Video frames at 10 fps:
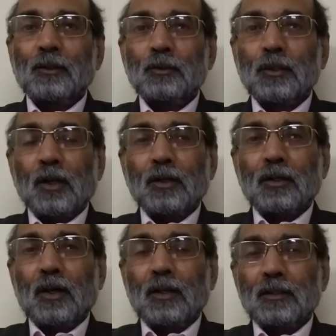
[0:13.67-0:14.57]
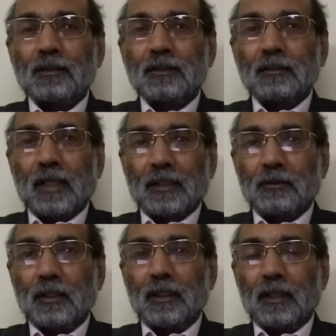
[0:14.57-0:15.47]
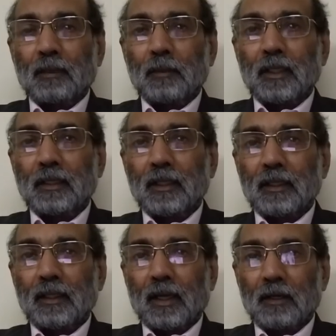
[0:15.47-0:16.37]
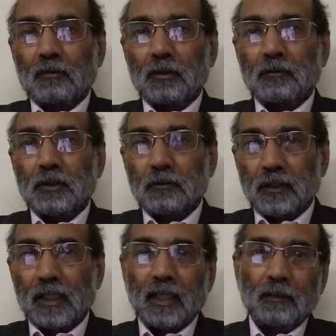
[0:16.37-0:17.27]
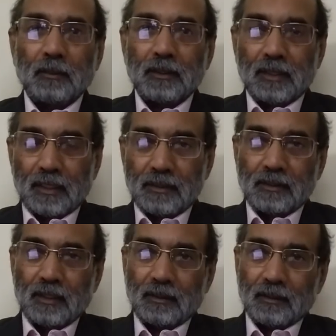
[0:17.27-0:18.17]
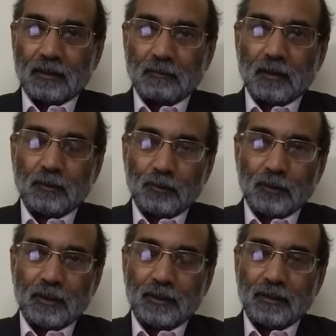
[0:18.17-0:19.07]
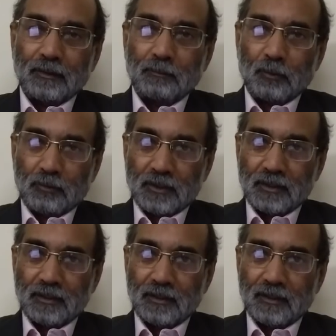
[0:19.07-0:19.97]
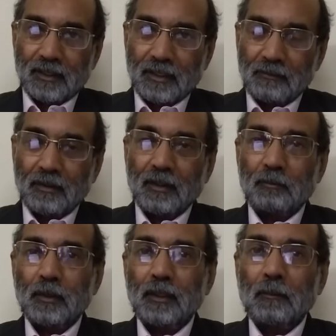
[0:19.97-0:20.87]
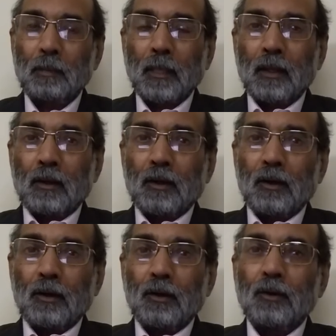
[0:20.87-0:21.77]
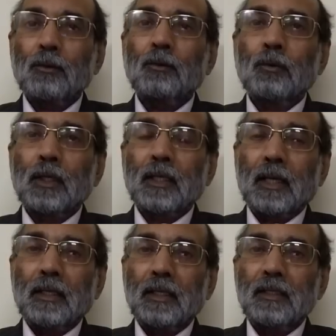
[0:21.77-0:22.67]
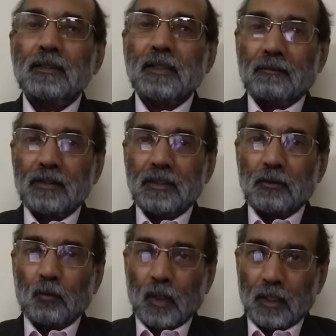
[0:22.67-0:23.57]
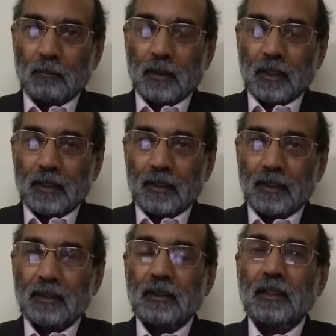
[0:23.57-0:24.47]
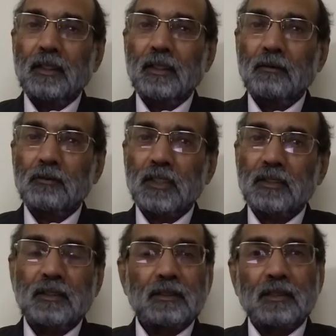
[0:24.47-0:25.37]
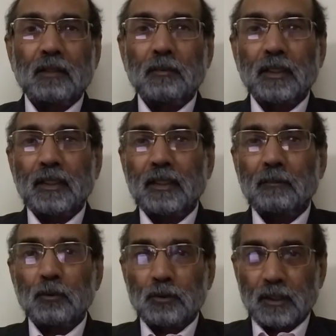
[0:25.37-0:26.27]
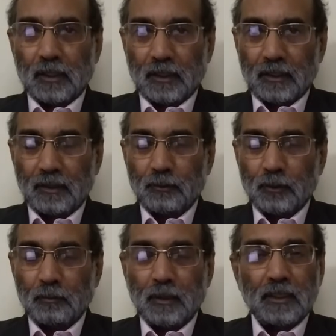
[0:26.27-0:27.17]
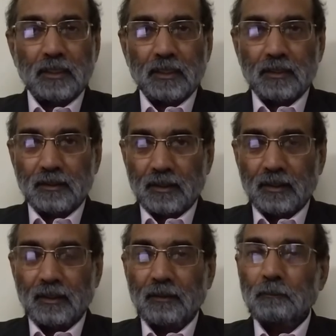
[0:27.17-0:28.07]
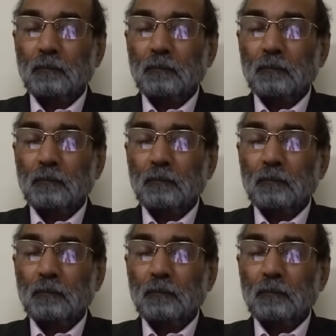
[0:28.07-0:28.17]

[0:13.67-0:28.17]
तो जॉन रॉल्स एक्चुअली अमेरिका के हार्वर्ड विश्वविद्यालय में 40 साल तक लगभग उन्होंने प्रोफेसर रहे वहाँ पे और उन्होंने 1971 में ए थियरी ऑफ जस्टिस नामक एक पुस्तक लिखी जो कि बड़ी चर्चित रही